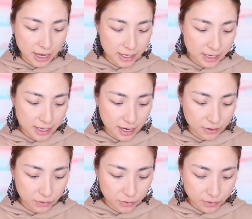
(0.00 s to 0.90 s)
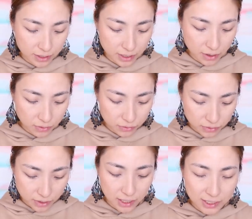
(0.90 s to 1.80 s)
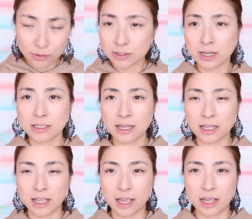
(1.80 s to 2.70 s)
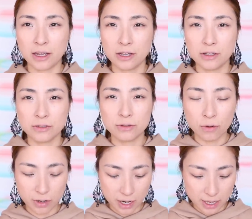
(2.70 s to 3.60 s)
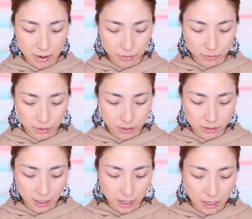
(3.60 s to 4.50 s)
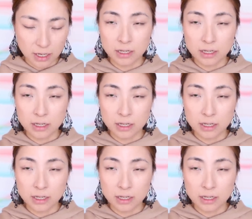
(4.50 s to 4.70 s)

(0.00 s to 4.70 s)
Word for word: 飽きないというかね本当に一度使ったらね動けないものですね、